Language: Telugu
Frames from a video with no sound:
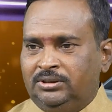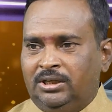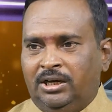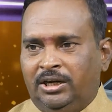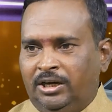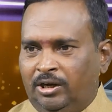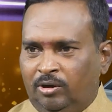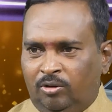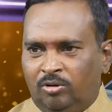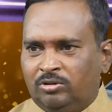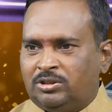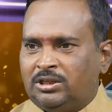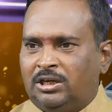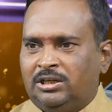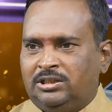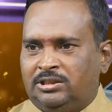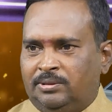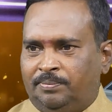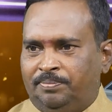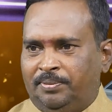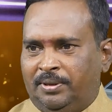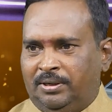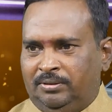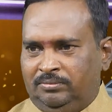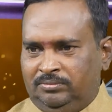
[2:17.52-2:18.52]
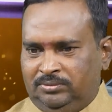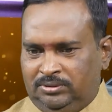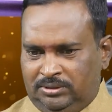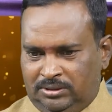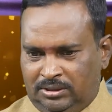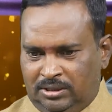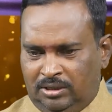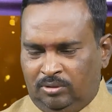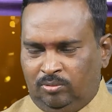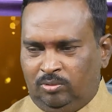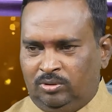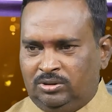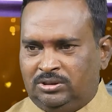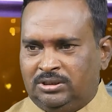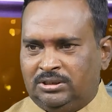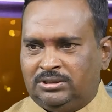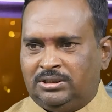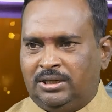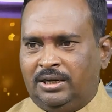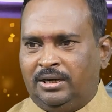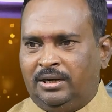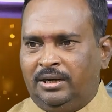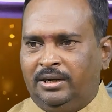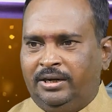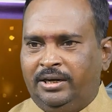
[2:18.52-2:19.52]
నేను ఎన్నోసార్లు చెప్పాను ఇక్కడికి
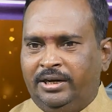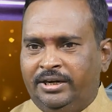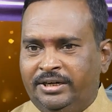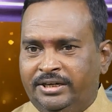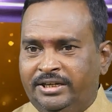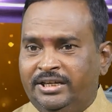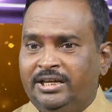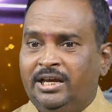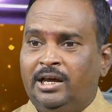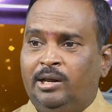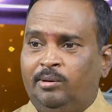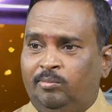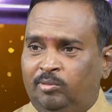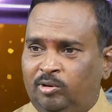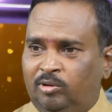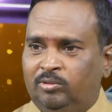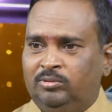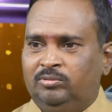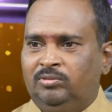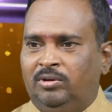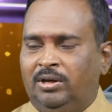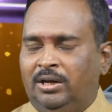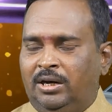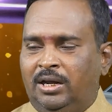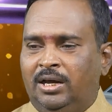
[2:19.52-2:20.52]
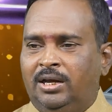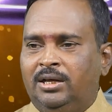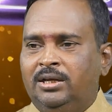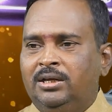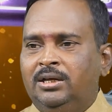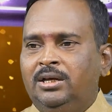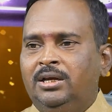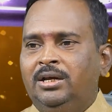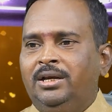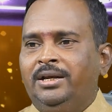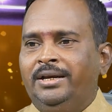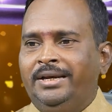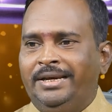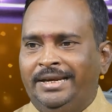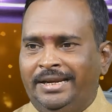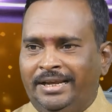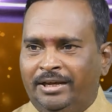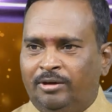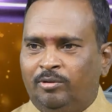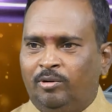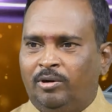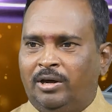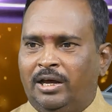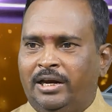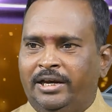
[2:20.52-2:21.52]
వచ్చేసరికి అంటే నీ అనుభవం ద్వారా
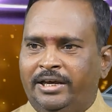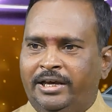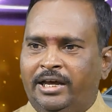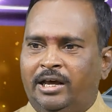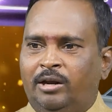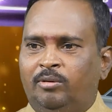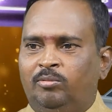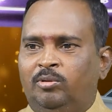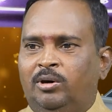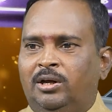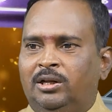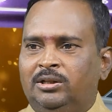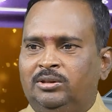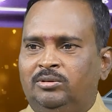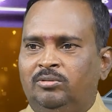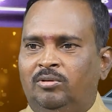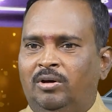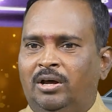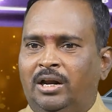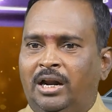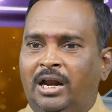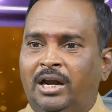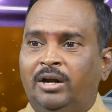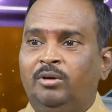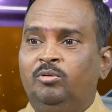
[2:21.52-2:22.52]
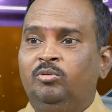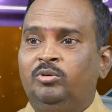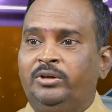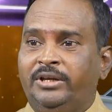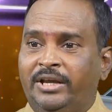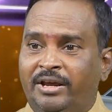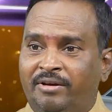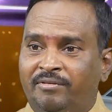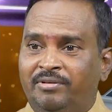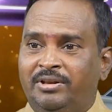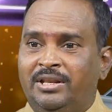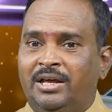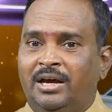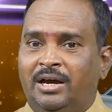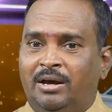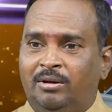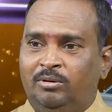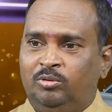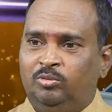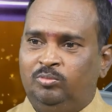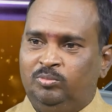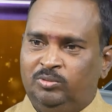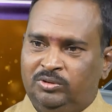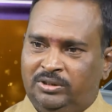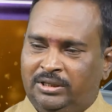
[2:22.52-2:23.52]
నీకు కలిగే అనుభవాల ద్వారా నువ్వు ఏ విధంగా
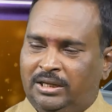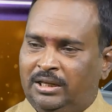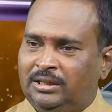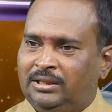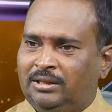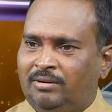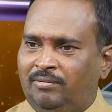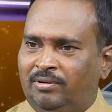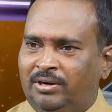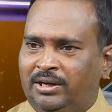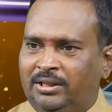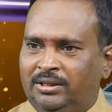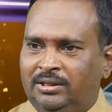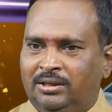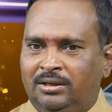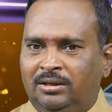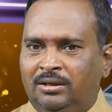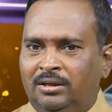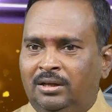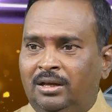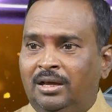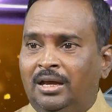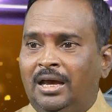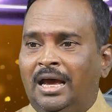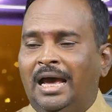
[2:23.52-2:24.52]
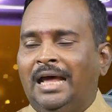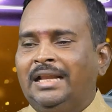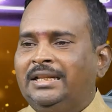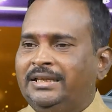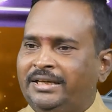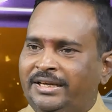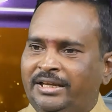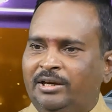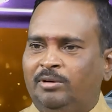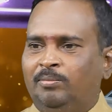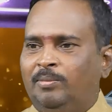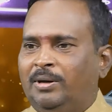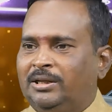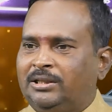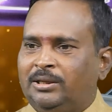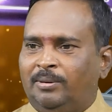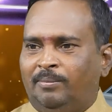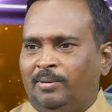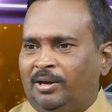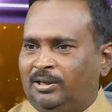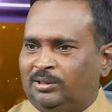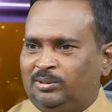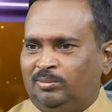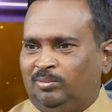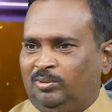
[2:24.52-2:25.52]
నువ్వు ముందుకెళ్తావు అనేది అది నీకు
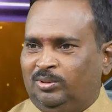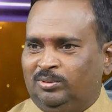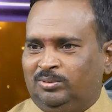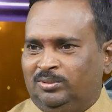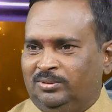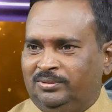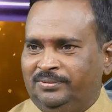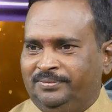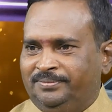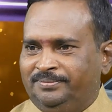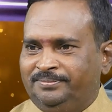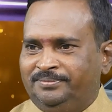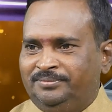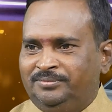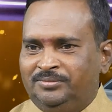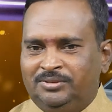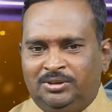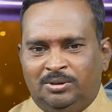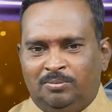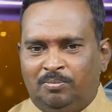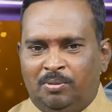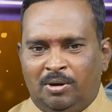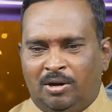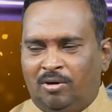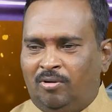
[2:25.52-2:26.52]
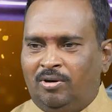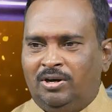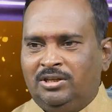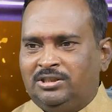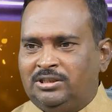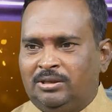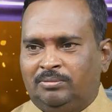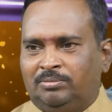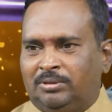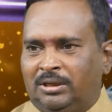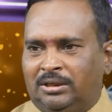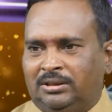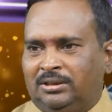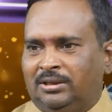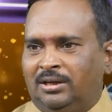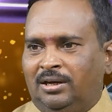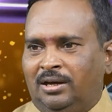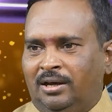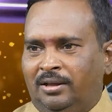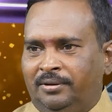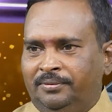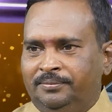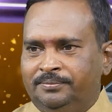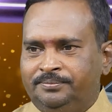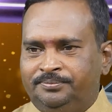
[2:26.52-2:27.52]
మాత్రమే అర్థమవుతుంది పక్కవాడికి చెప్తే అర్థం
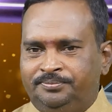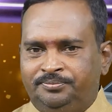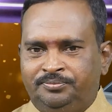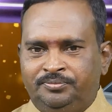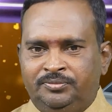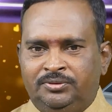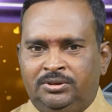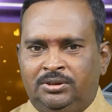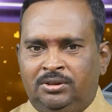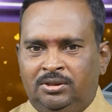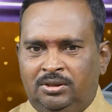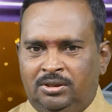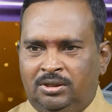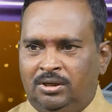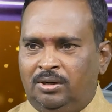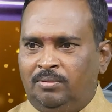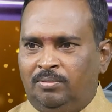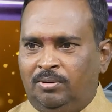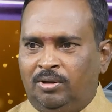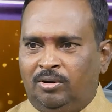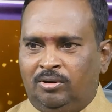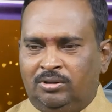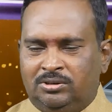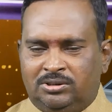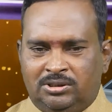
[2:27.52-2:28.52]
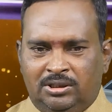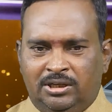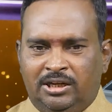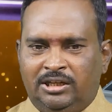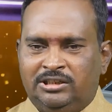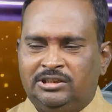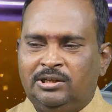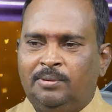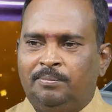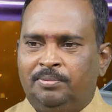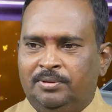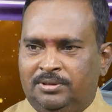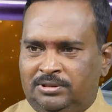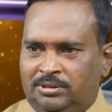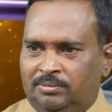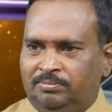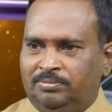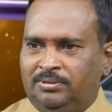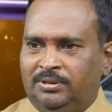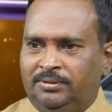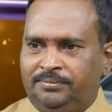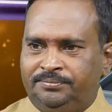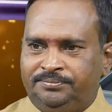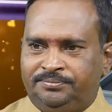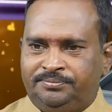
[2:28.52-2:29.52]
కాదు అప్పుడు ఒక చిన్న ఎగ్జాంపుల్
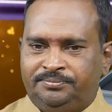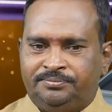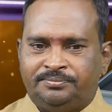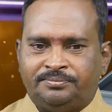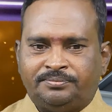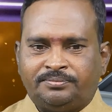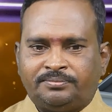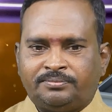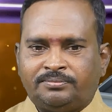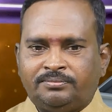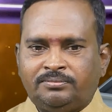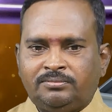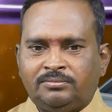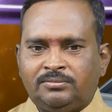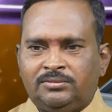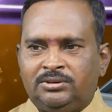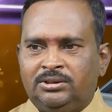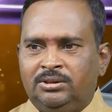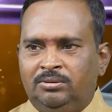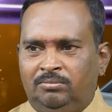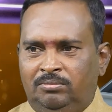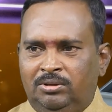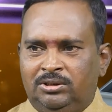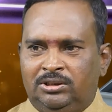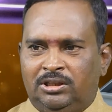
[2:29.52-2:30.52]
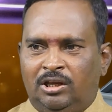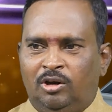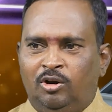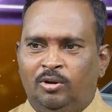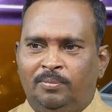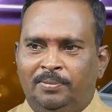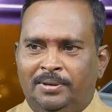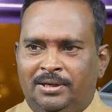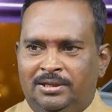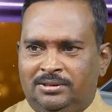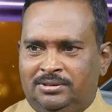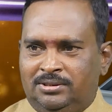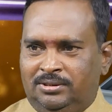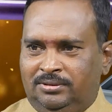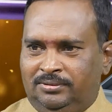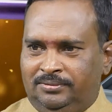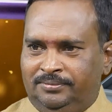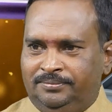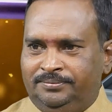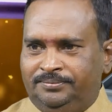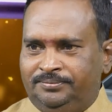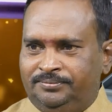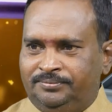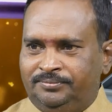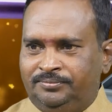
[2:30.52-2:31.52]
చెప్తా మీకు తలనొప్పి లేసింది
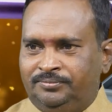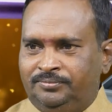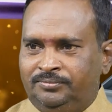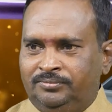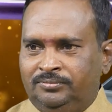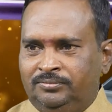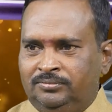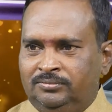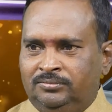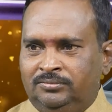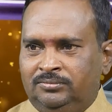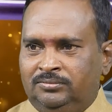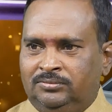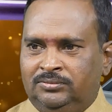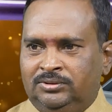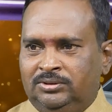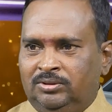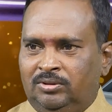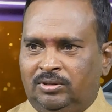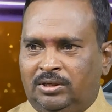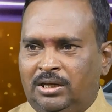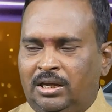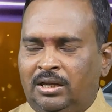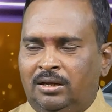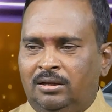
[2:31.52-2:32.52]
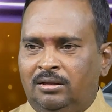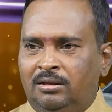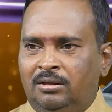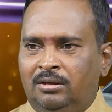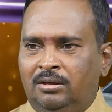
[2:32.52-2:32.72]
ఓకే